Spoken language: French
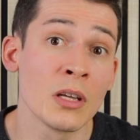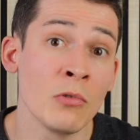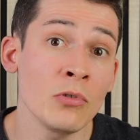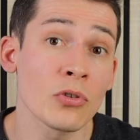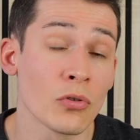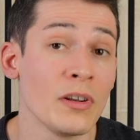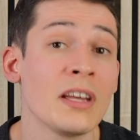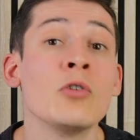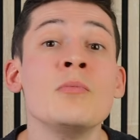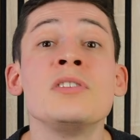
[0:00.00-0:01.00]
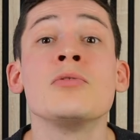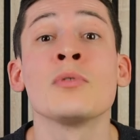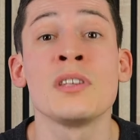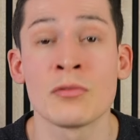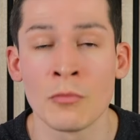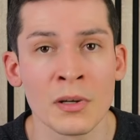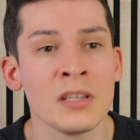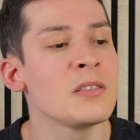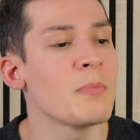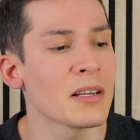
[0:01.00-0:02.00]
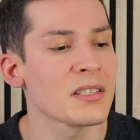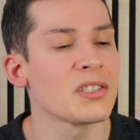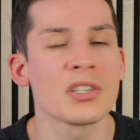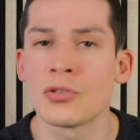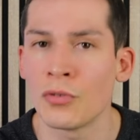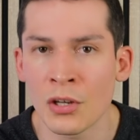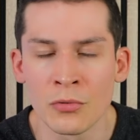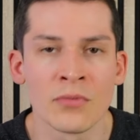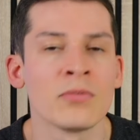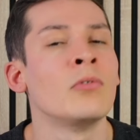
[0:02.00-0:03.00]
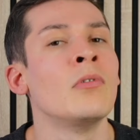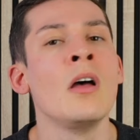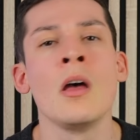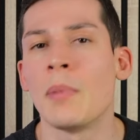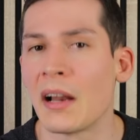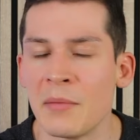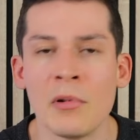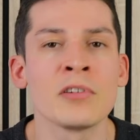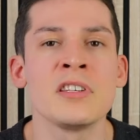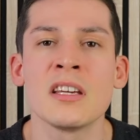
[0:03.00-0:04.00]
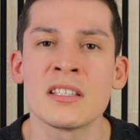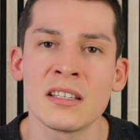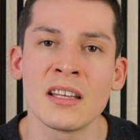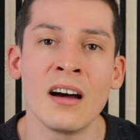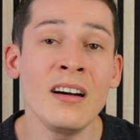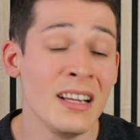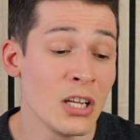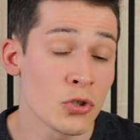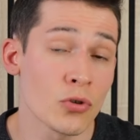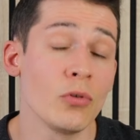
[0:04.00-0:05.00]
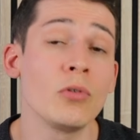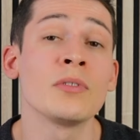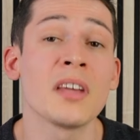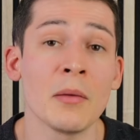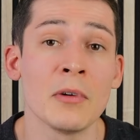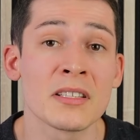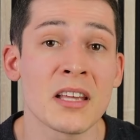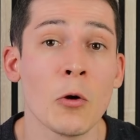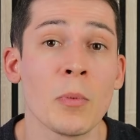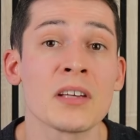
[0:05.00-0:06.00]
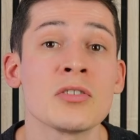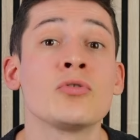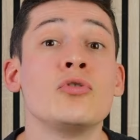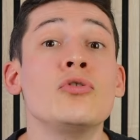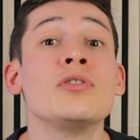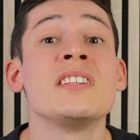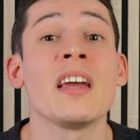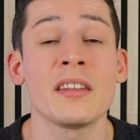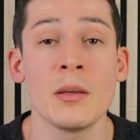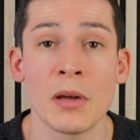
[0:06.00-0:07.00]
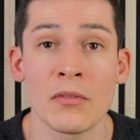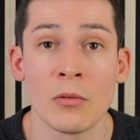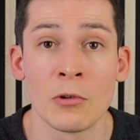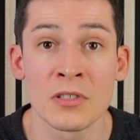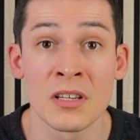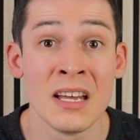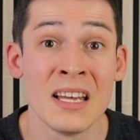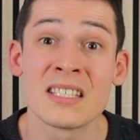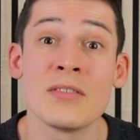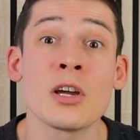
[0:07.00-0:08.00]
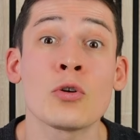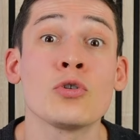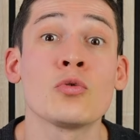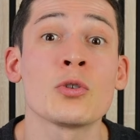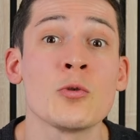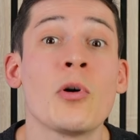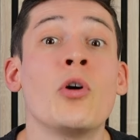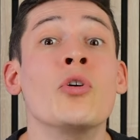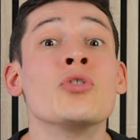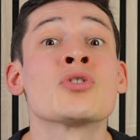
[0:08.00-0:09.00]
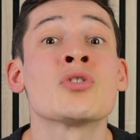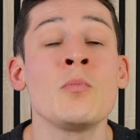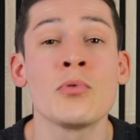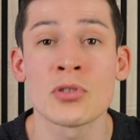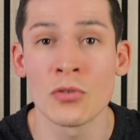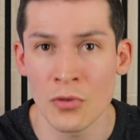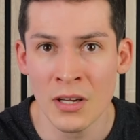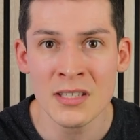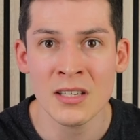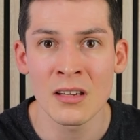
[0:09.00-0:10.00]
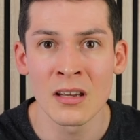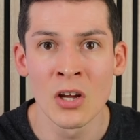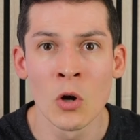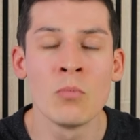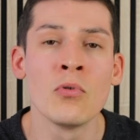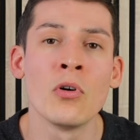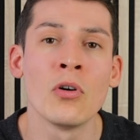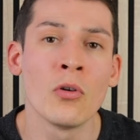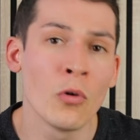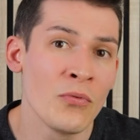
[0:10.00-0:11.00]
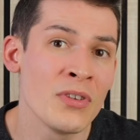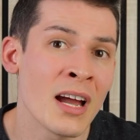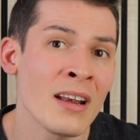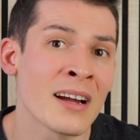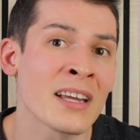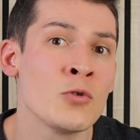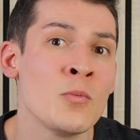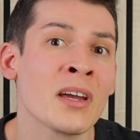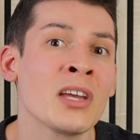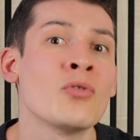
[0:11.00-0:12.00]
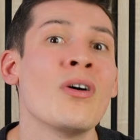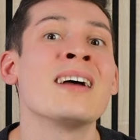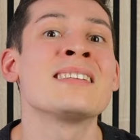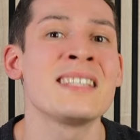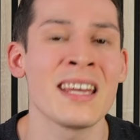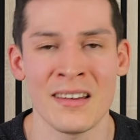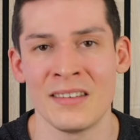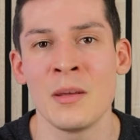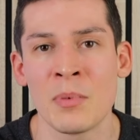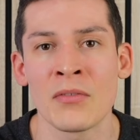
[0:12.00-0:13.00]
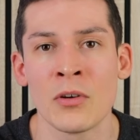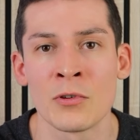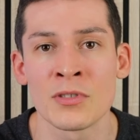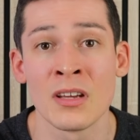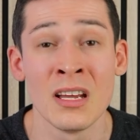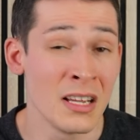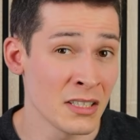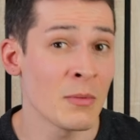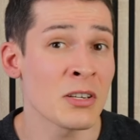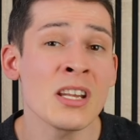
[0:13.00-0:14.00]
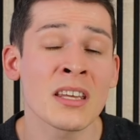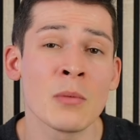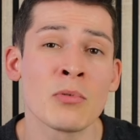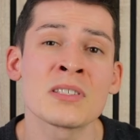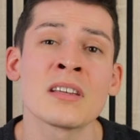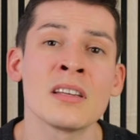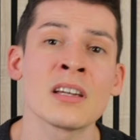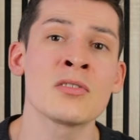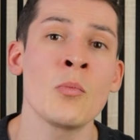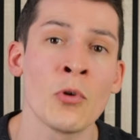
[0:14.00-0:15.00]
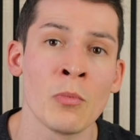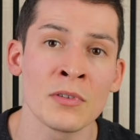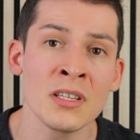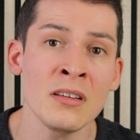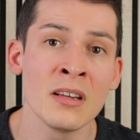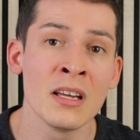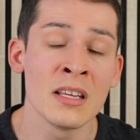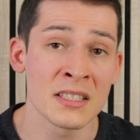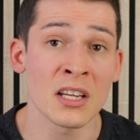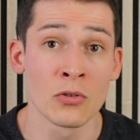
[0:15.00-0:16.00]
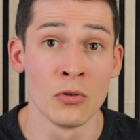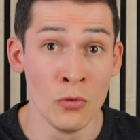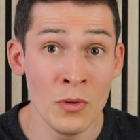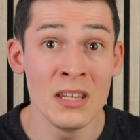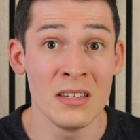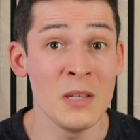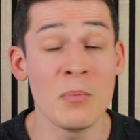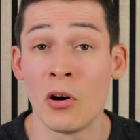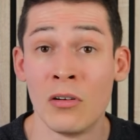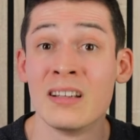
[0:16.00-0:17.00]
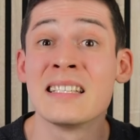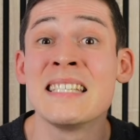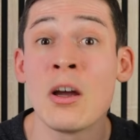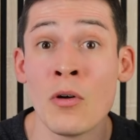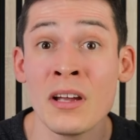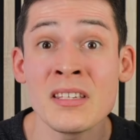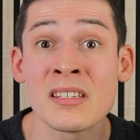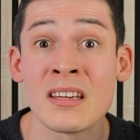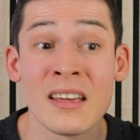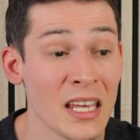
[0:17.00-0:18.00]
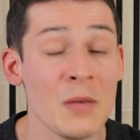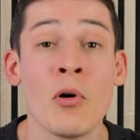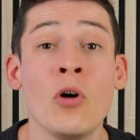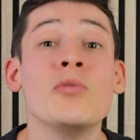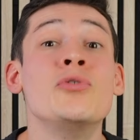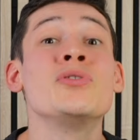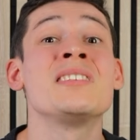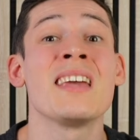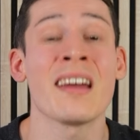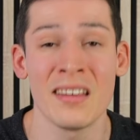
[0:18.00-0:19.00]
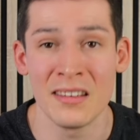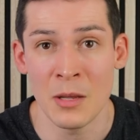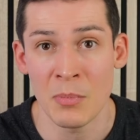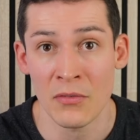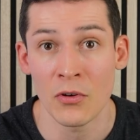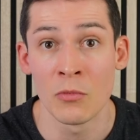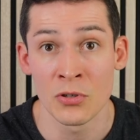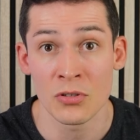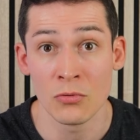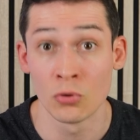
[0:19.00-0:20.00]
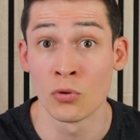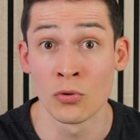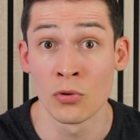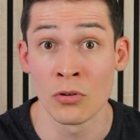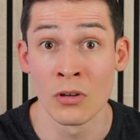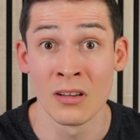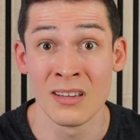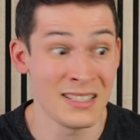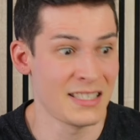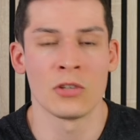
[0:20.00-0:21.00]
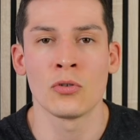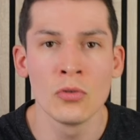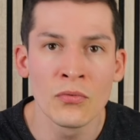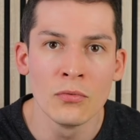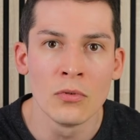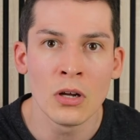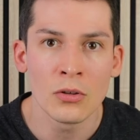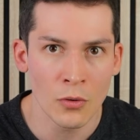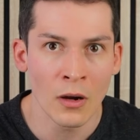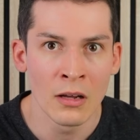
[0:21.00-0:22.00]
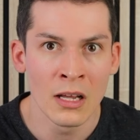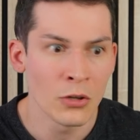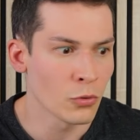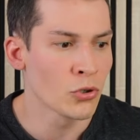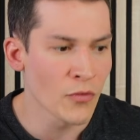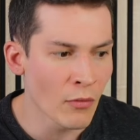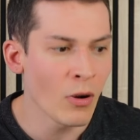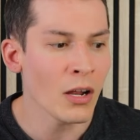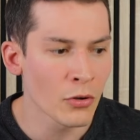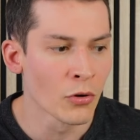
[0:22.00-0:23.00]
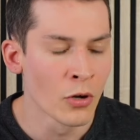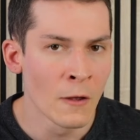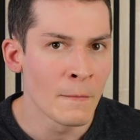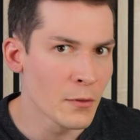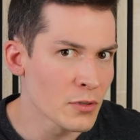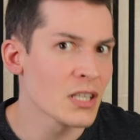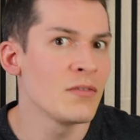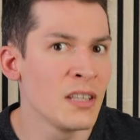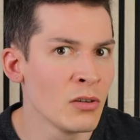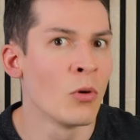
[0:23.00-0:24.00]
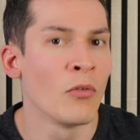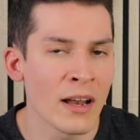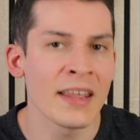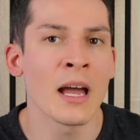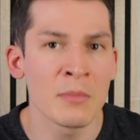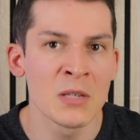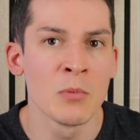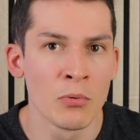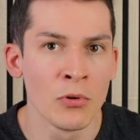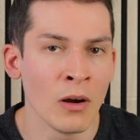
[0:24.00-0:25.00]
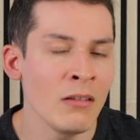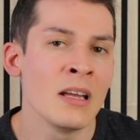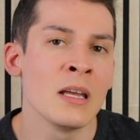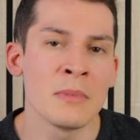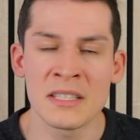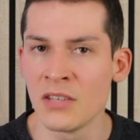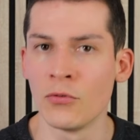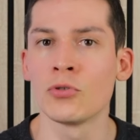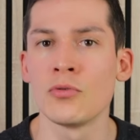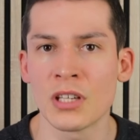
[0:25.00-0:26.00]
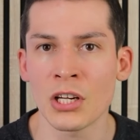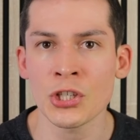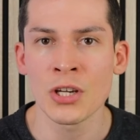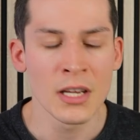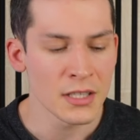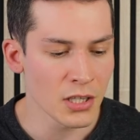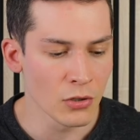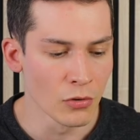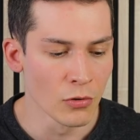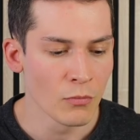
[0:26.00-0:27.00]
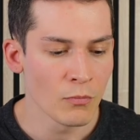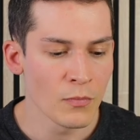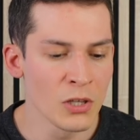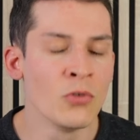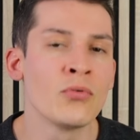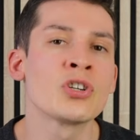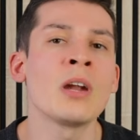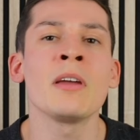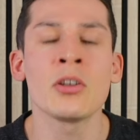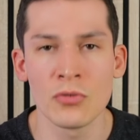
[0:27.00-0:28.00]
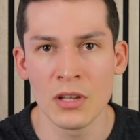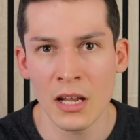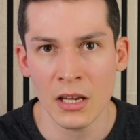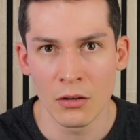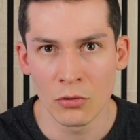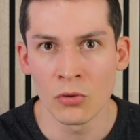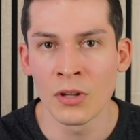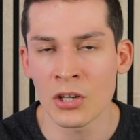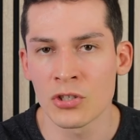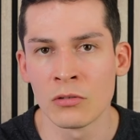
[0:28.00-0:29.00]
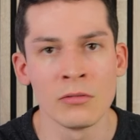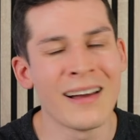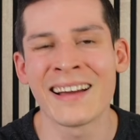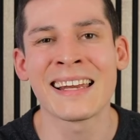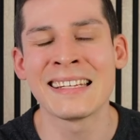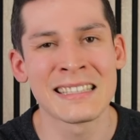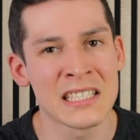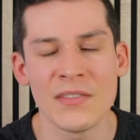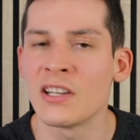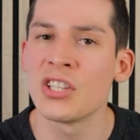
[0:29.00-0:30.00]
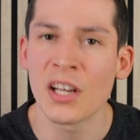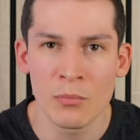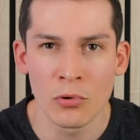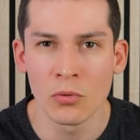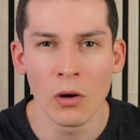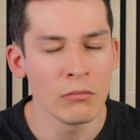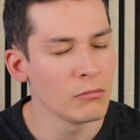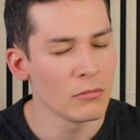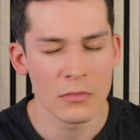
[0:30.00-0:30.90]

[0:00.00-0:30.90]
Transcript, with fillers: démontrent que les commissions qui sont prises par ces gestionnaires de fonds, par les banquiers, etc., sur le long terme, ça représente deux tiers des performances. Ça veut dire que toi, tu prends 100% du risque pour, au final, récupérer que un tiers des performances. T'imagines à quel point c'est intéressant pour le banquier C'est-à-dire que lui, il prend zéro risque et il prend deux tiers des performances de ton truc. C'est un truc de fou, tu vois. Donc tu vas voir que dans cette vidéo, on va aller un petit peu plus loin, mais ce qu'il faut que tu saches, c'est que il ne faut jamais que tu délègues ton argent à quelqu'un qui va le gérer pour toi.